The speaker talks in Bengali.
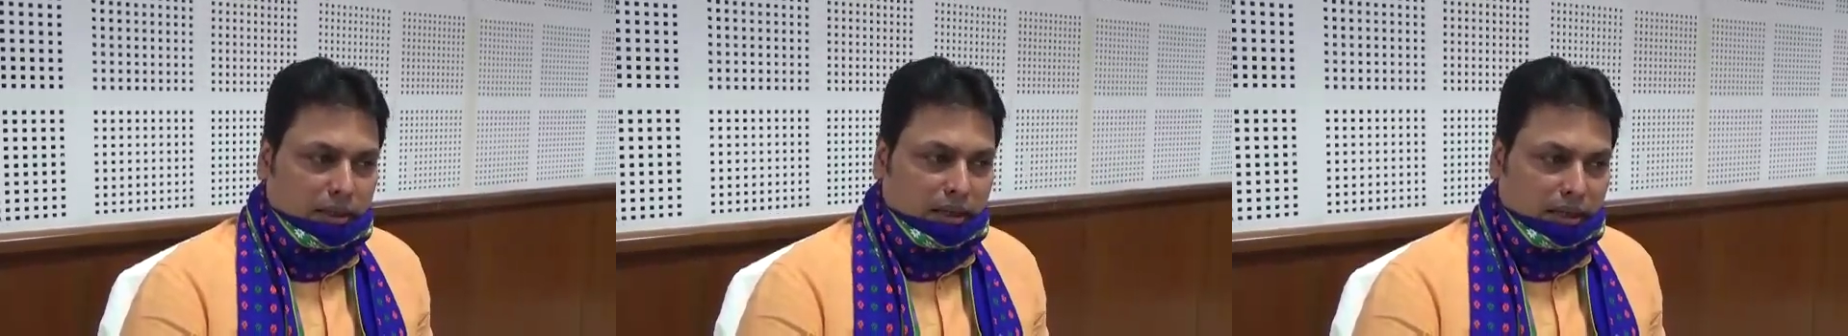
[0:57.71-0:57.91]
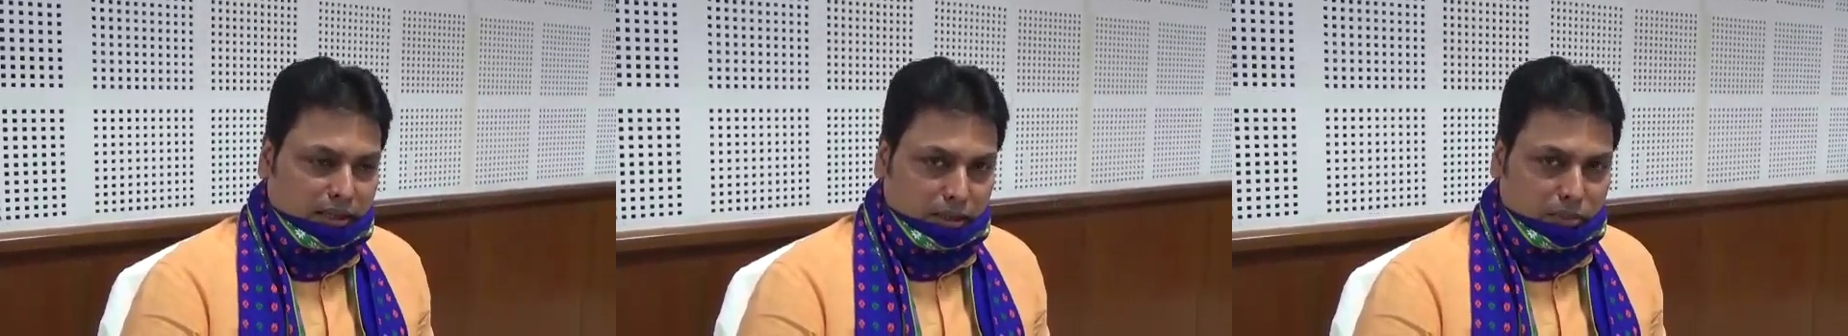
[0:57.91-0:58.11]

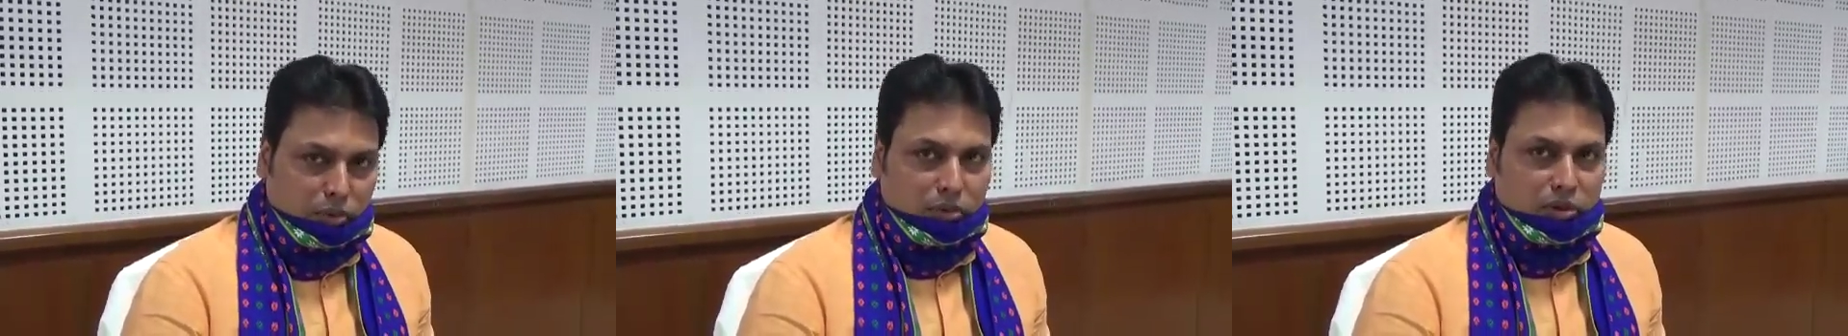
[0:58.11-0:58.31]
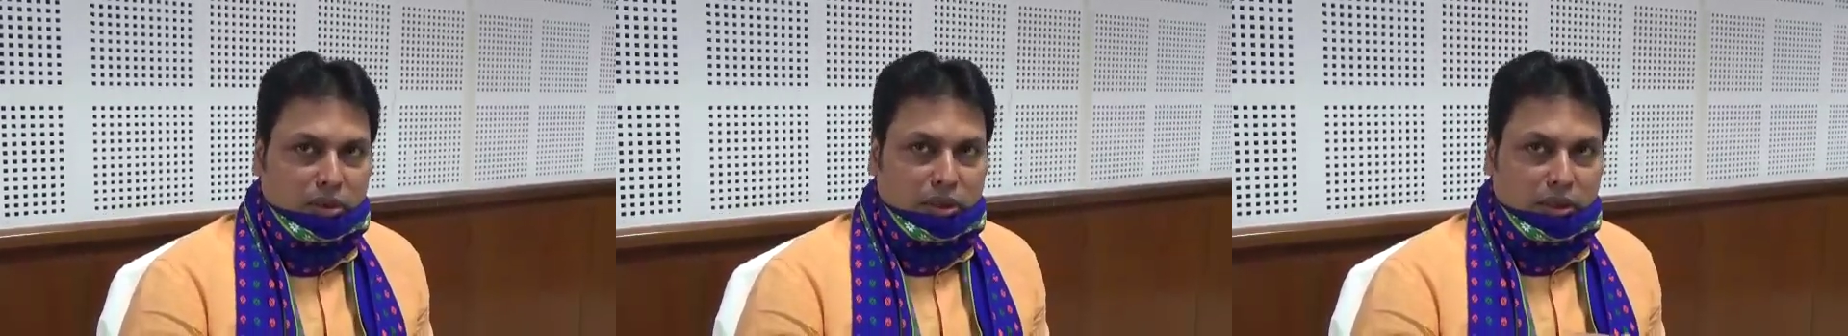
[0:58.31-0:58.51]
কাজের
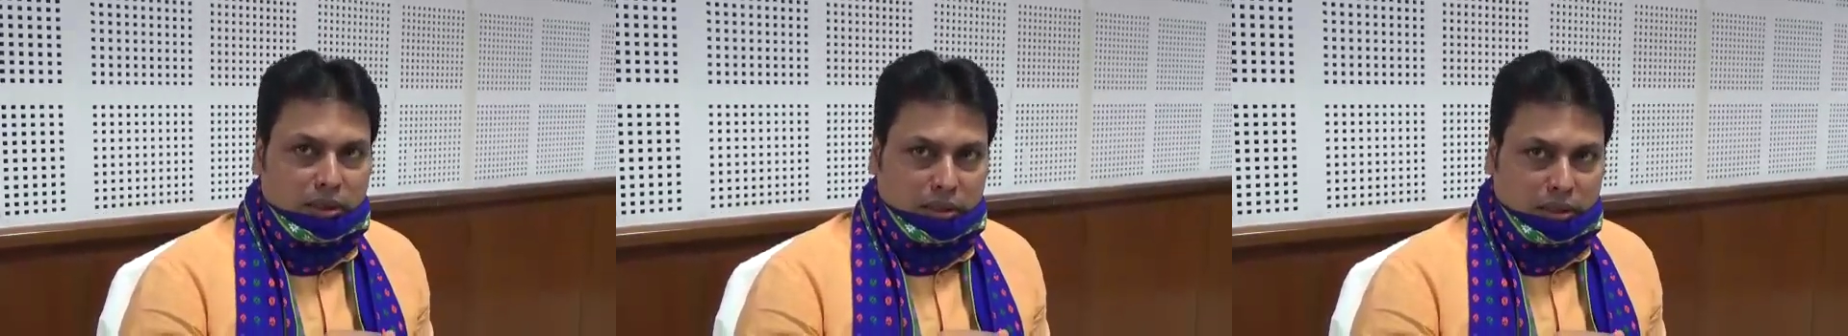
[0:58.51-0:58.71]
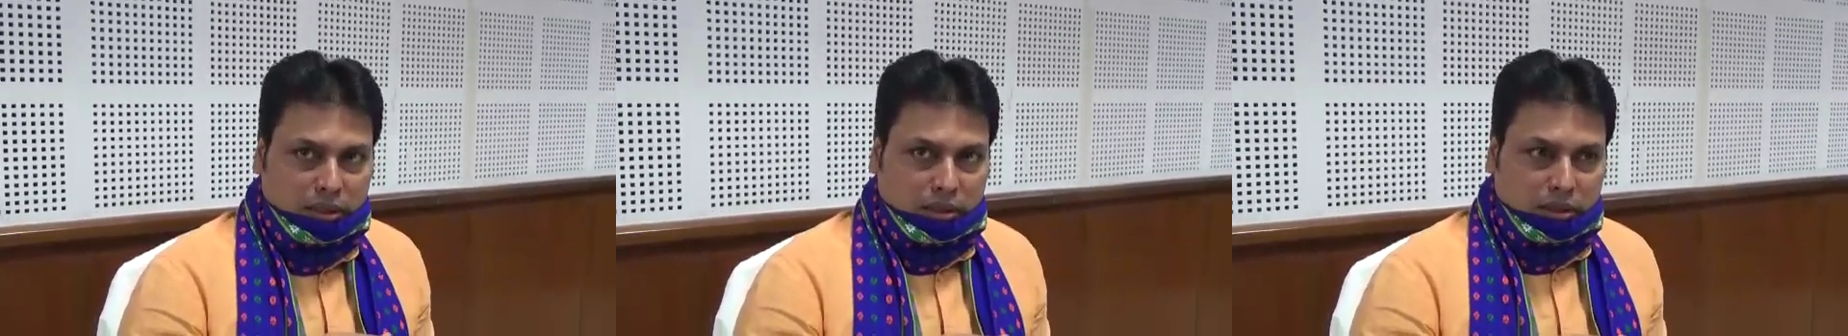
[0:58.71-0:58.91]
মধ্যে
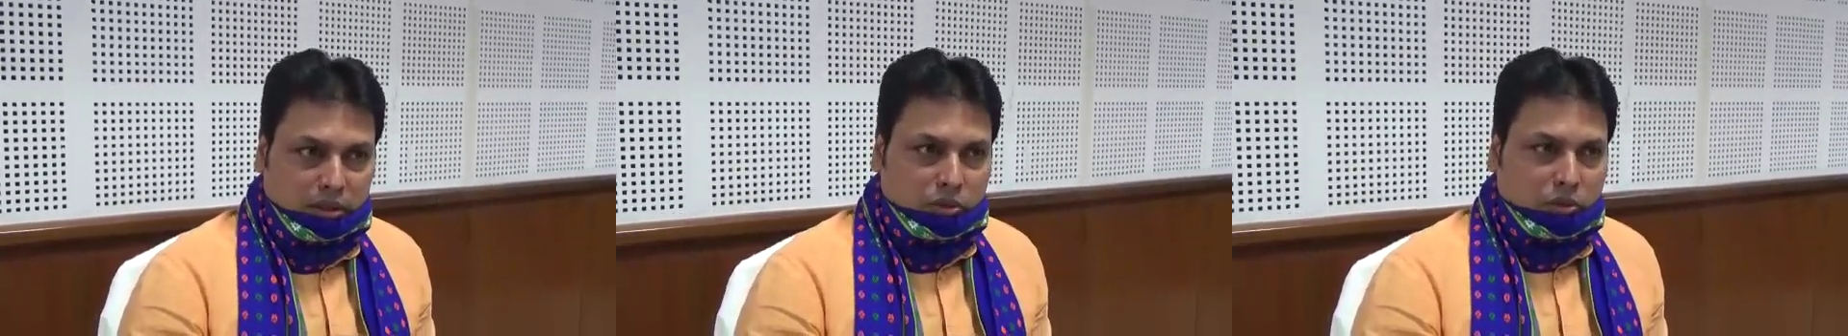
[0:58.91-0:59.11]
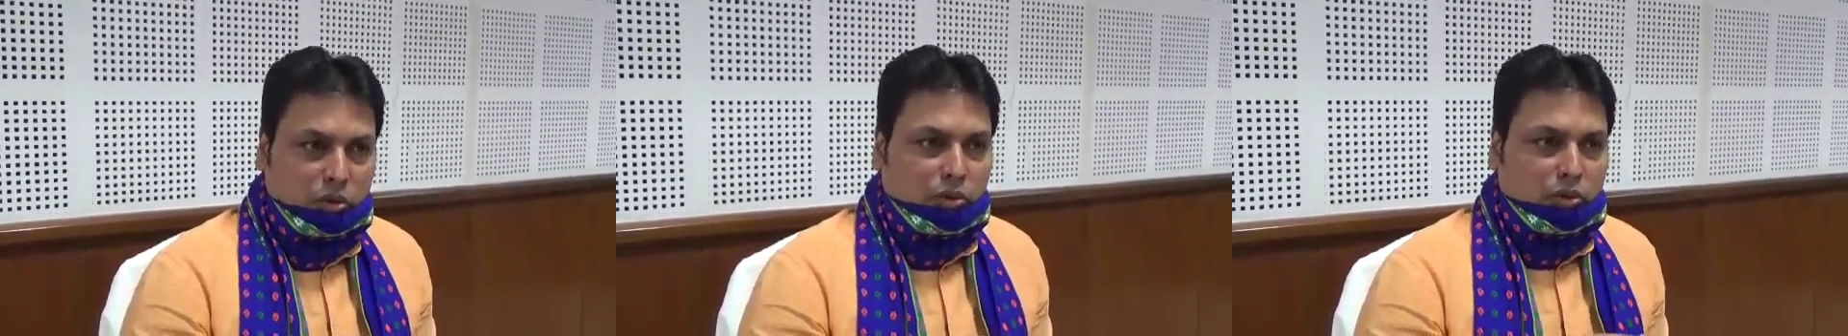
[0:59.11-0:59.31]

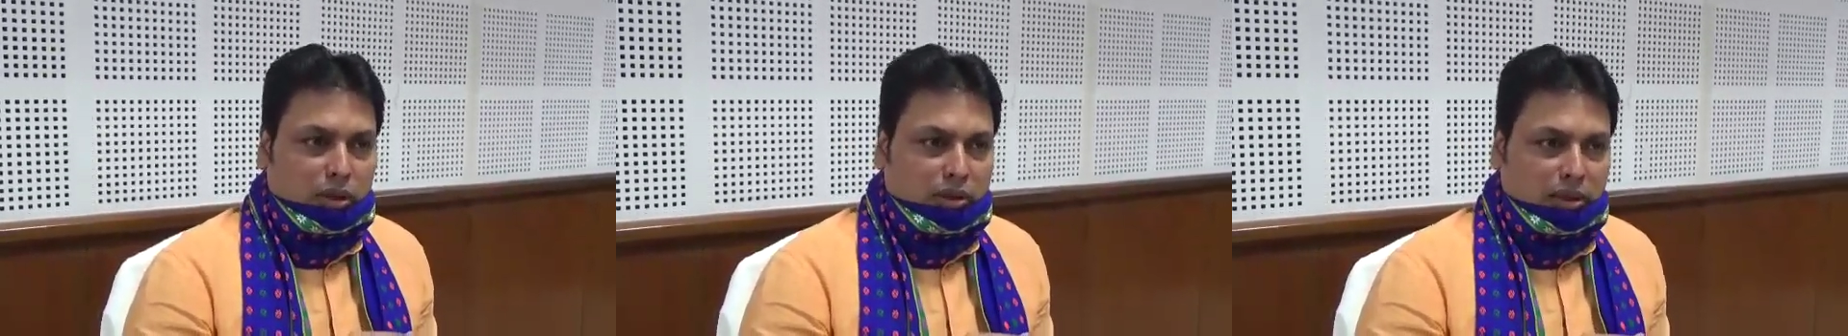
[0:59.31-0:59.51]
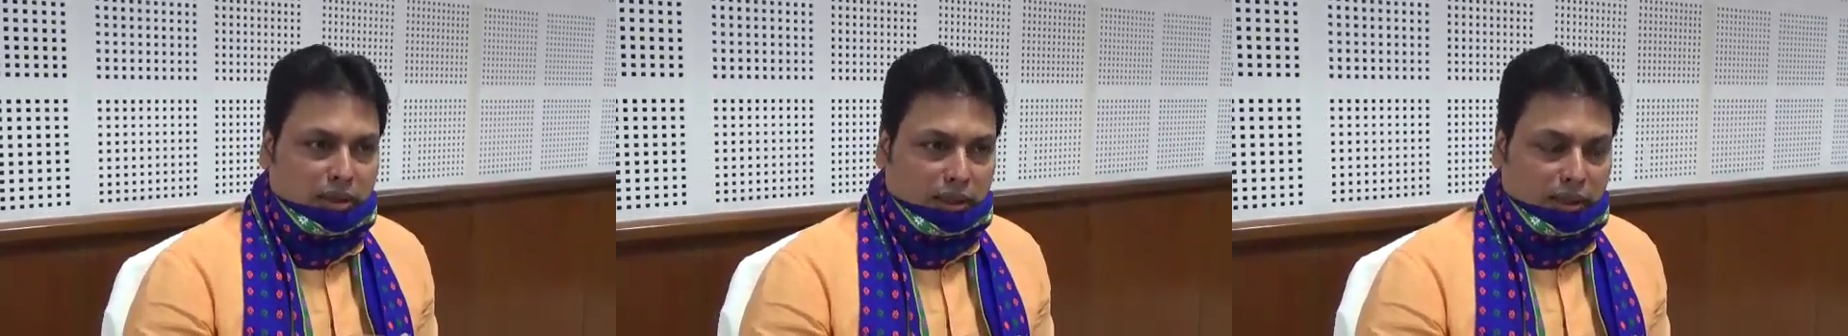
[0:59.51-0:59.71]
যুক্ত
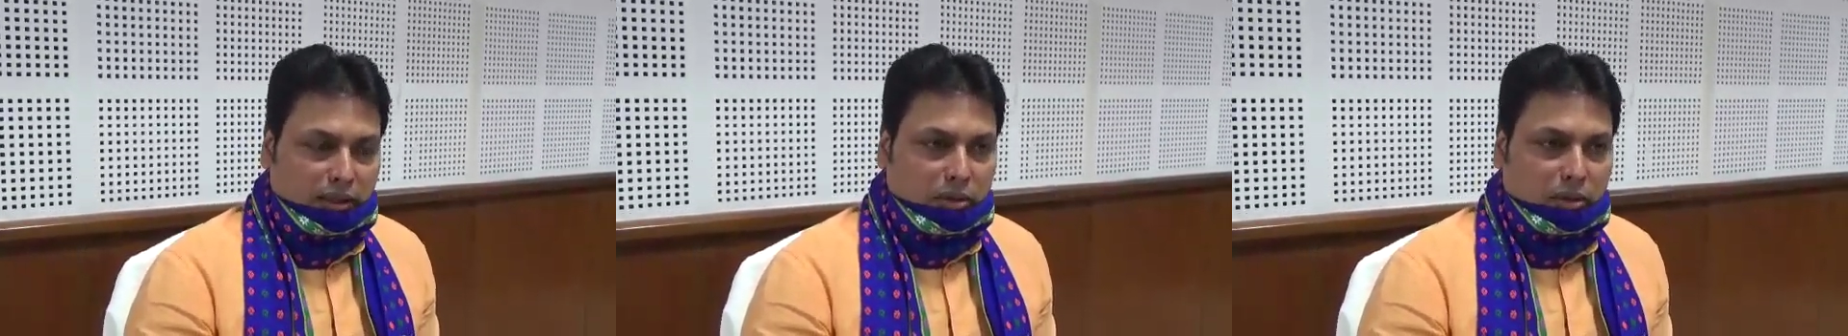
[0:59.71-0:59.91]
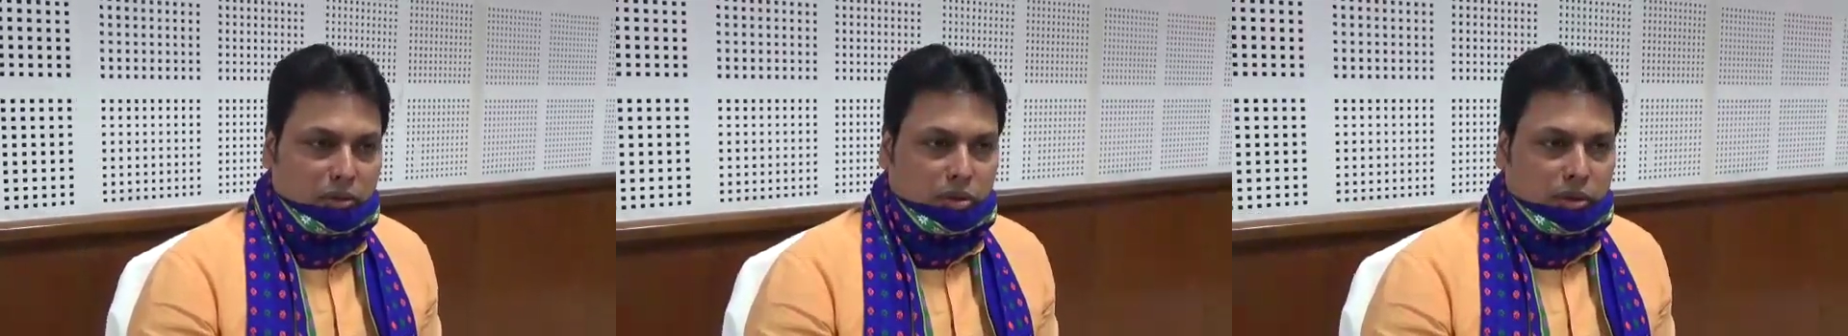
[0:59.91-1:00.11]
আছেন
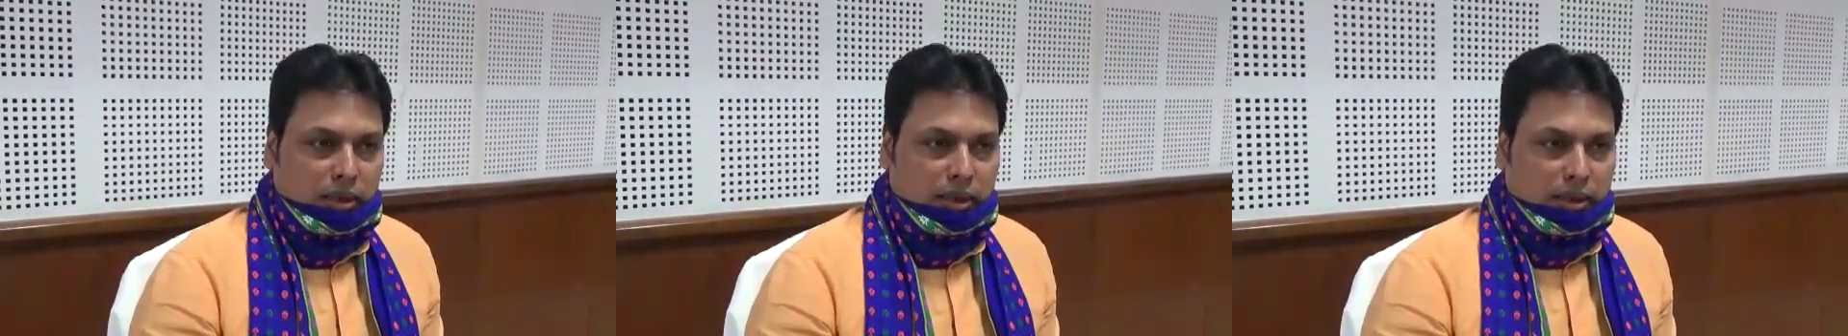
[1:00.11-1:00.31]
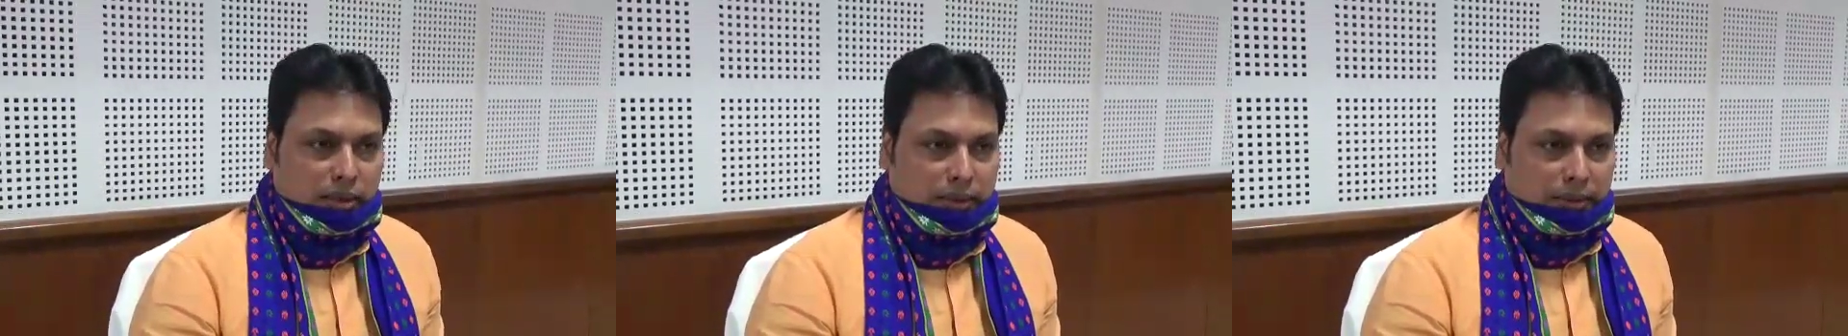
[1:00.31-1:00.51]
কেন্দ্র
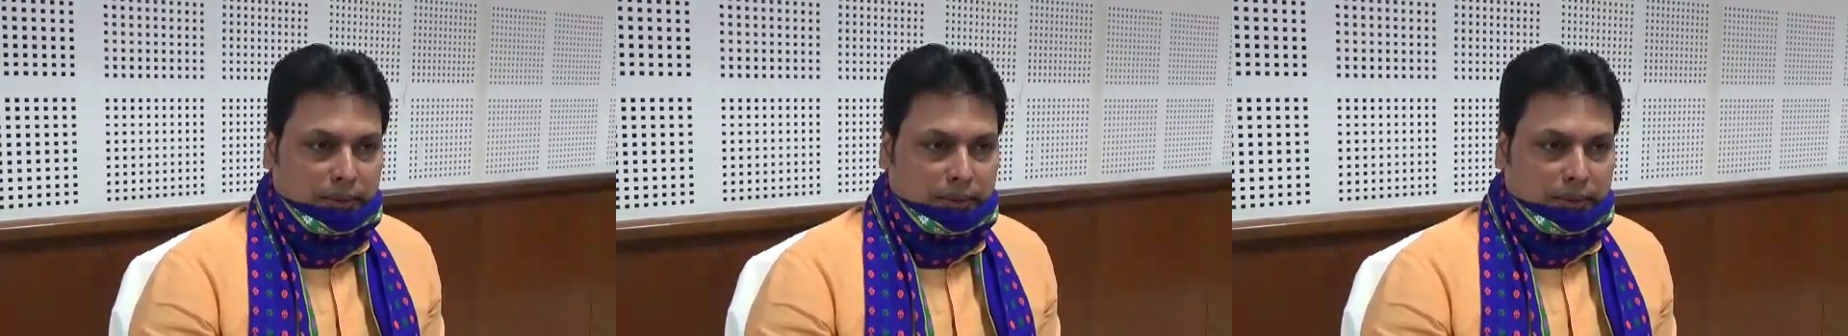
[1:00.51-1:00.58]
সরকার